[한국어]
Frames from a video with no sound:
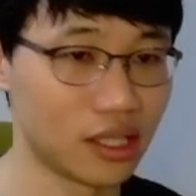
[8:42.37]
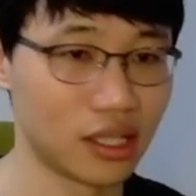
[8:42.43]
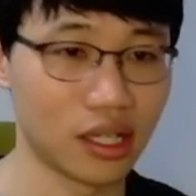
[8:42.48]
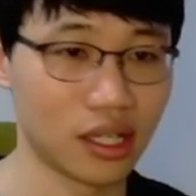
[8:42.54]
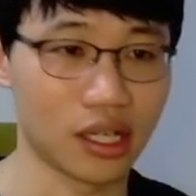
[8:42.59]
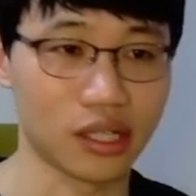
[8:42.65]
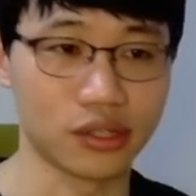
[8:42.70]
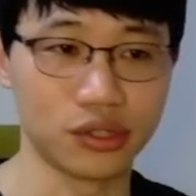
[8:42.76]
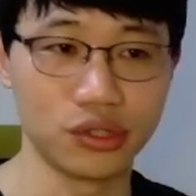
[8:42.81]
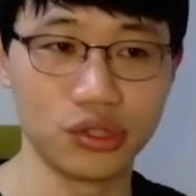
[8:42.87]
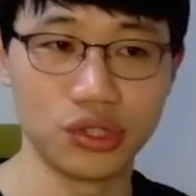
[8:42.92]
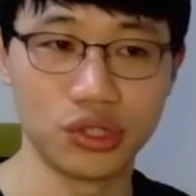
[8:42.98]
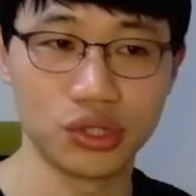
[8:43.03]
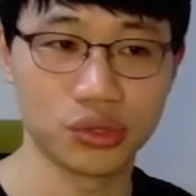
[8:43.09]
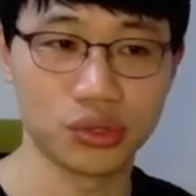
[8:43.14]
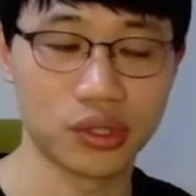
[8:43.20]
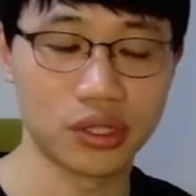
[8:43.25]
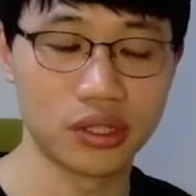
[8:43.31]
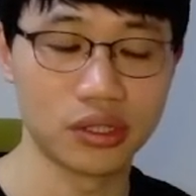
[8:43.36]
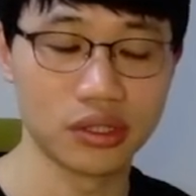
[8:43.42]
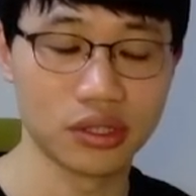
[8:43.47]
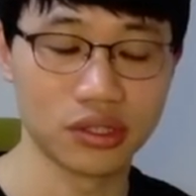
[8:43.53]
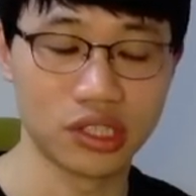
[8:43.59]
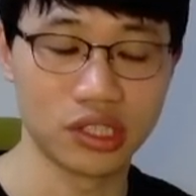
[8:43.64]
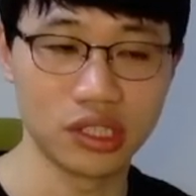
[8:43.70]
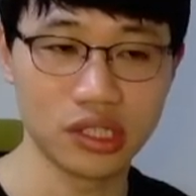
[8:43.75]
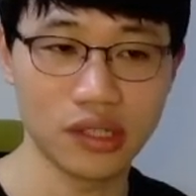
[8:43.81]
Are you sure? 너
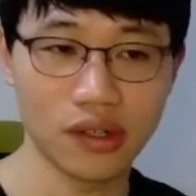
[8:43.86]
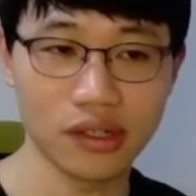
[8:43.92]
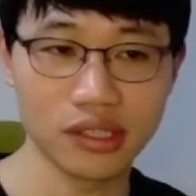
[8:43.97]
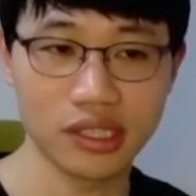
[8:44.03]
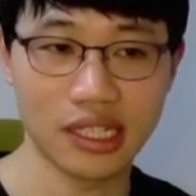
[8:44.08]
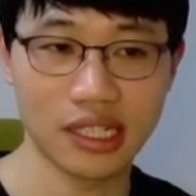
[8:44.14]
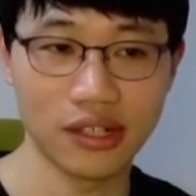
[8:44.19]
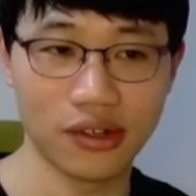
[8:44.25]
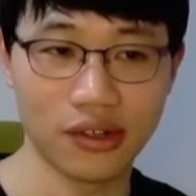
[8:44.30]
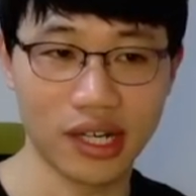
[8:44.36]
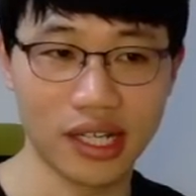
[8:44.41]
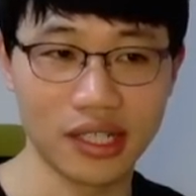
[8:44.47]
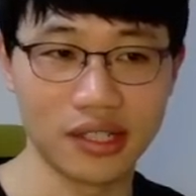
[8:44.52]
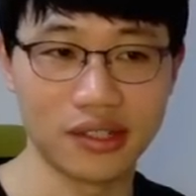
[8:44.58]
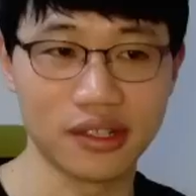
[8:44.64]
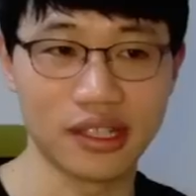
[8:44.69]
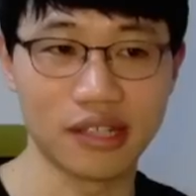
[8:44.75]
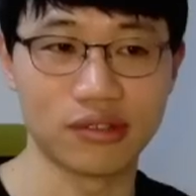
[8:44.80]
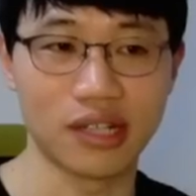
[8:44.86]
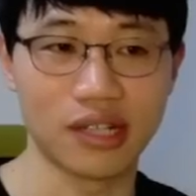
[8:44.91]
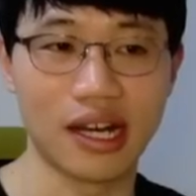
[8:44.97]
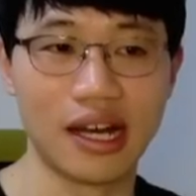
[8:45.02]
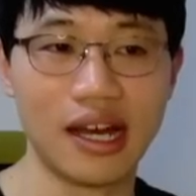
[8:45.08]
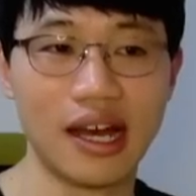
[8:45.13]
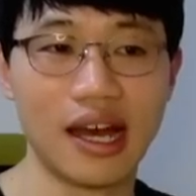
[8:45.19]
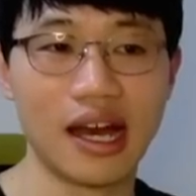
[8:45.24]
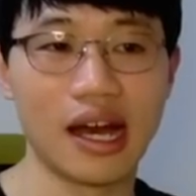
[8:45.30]
진짜 확실한 거야? 이렇게 우리가
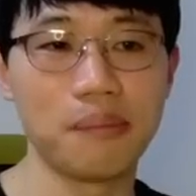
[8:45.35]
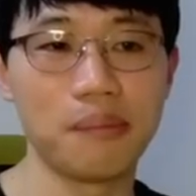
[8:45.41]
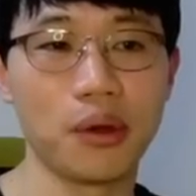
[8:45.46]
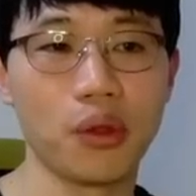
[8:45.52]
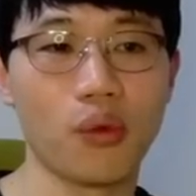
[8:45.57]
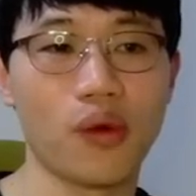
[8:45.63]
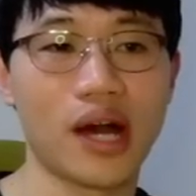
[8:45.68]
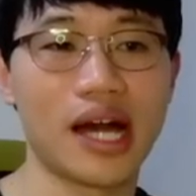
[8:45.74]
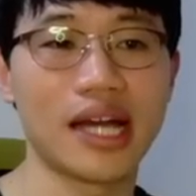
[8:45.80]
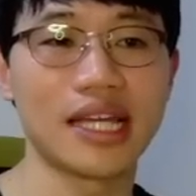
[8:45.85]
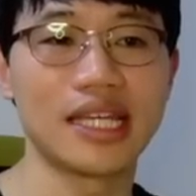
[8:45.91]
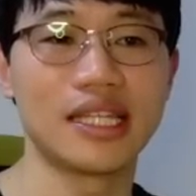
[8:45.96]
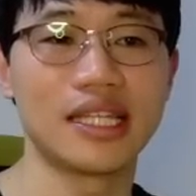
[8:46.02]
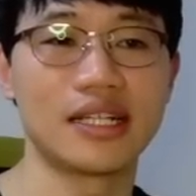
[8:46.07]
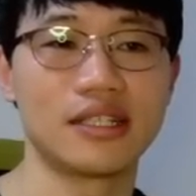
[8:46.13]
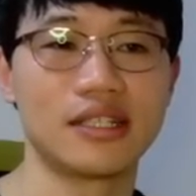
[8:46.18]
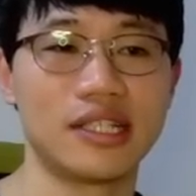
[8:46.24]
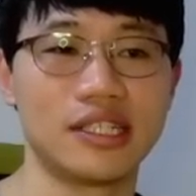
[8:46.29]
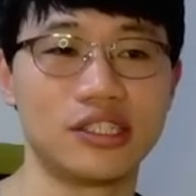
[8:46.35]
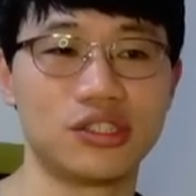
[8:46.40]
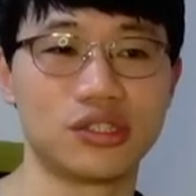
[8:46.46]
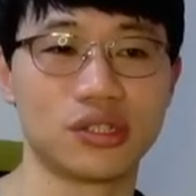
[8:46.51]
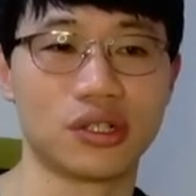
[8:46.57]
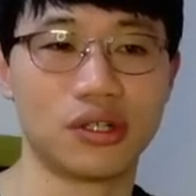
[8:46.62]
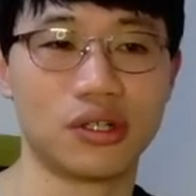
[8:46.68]
한번 확인할 때 있죠.